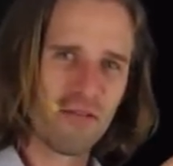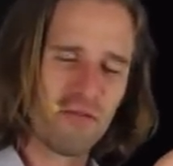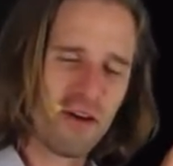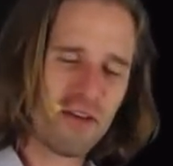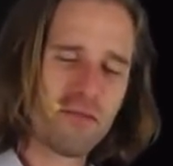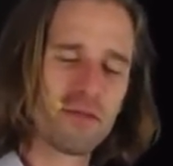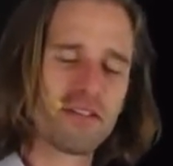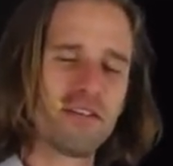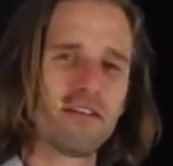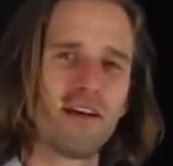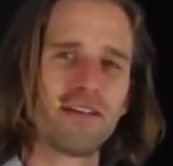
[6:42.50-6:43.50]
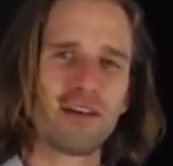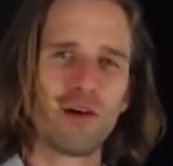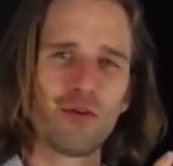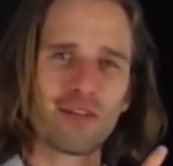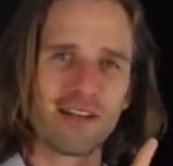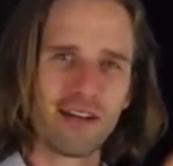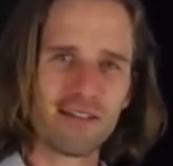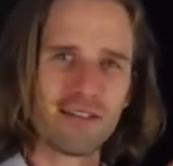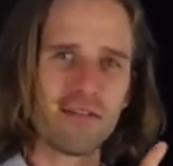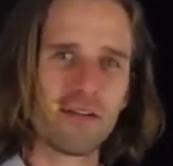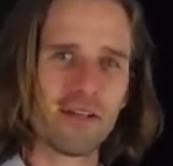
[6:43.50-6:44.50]
werden wir mit Sicherheit auch der
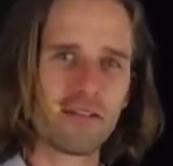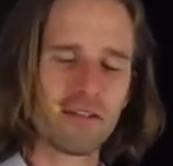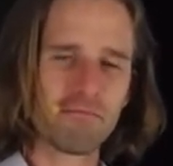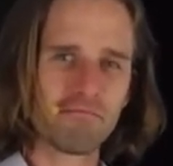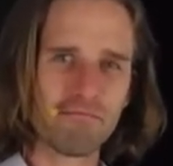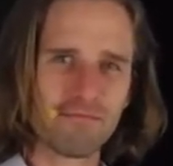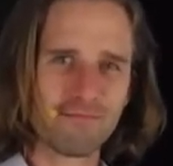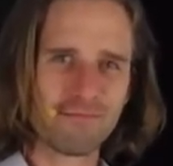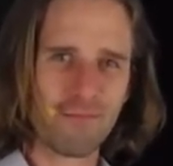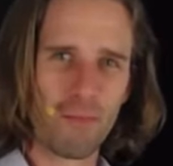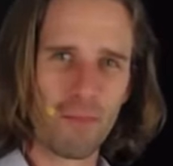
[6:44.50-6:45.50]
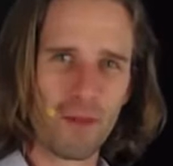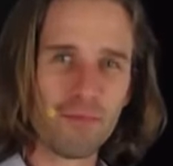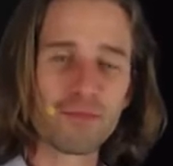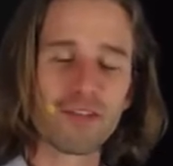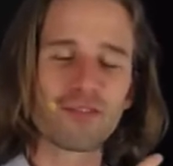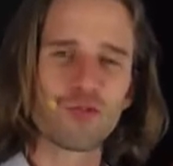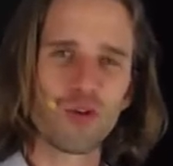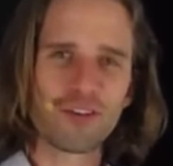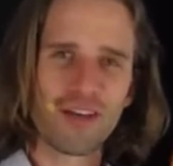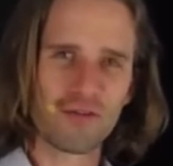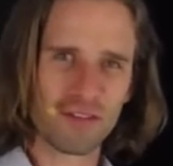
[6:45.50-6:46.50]
geistigen Welt dienen. Ja, ne? dass
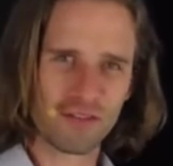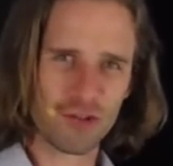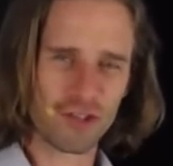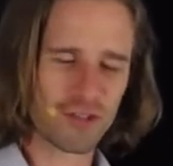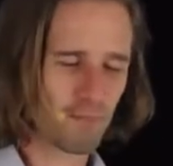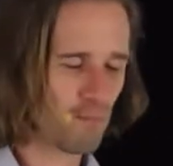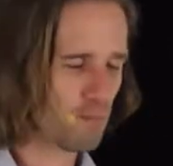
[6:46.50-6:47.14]
dort etwas geschieht.